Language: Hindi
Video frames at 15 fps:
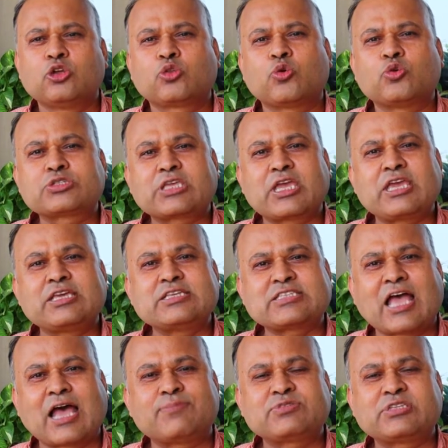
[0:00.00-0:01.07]
तो उसके
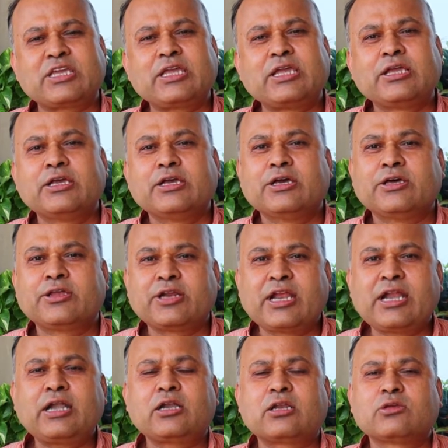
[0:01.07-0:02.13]
हिसाब से
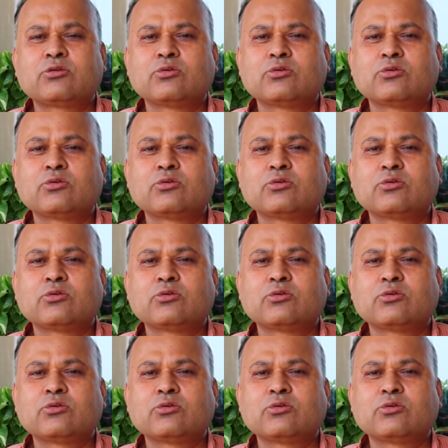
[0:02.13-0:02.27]
रेट